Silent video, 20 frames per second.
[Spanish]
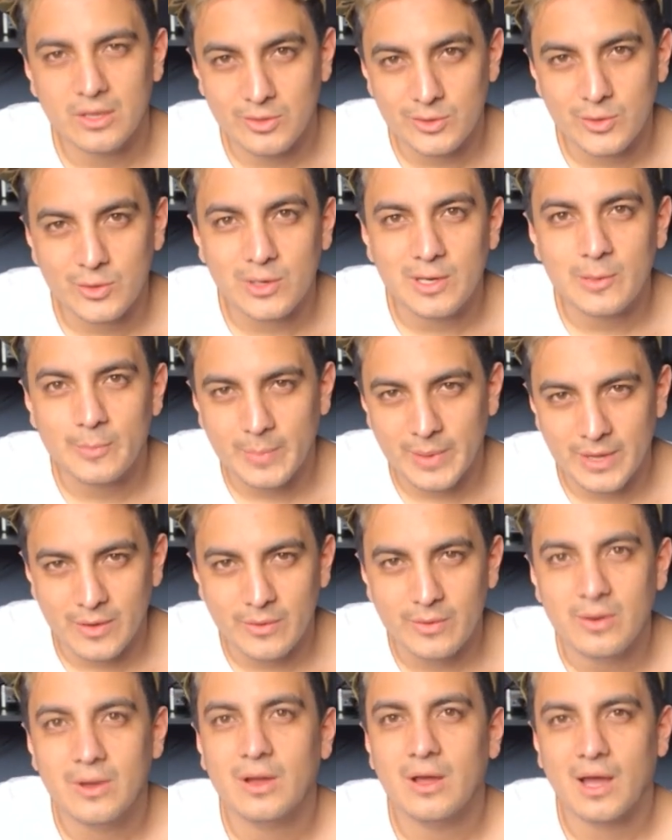yo le
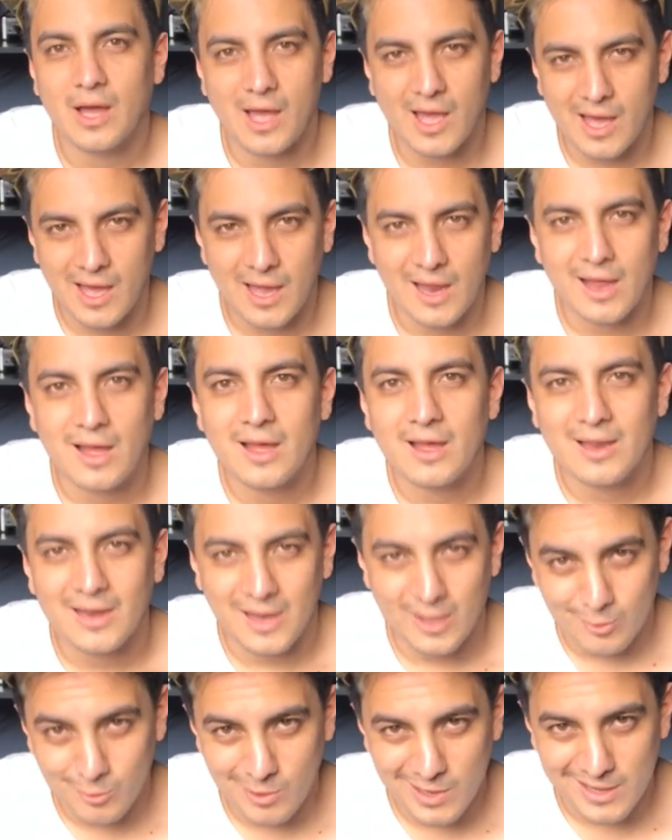pego a
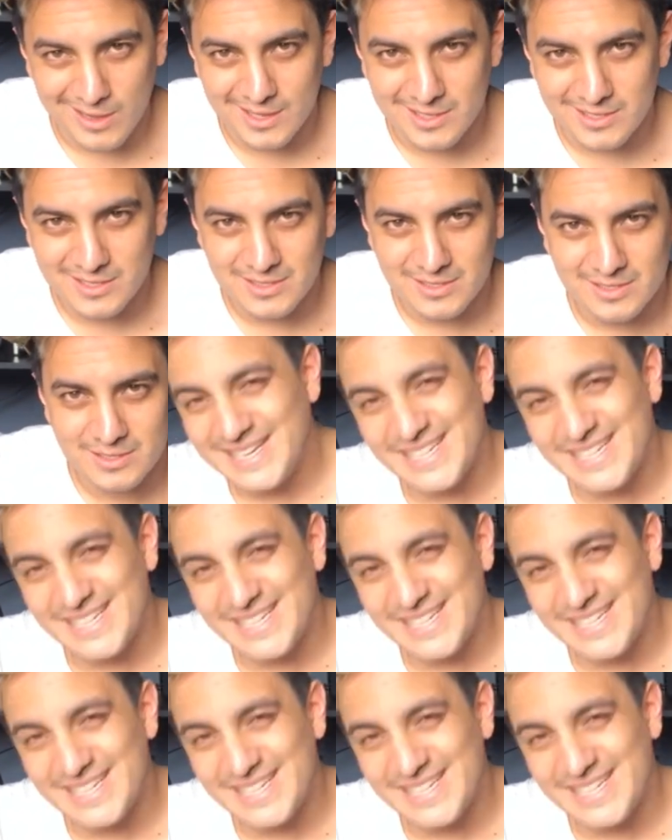las cuerdas.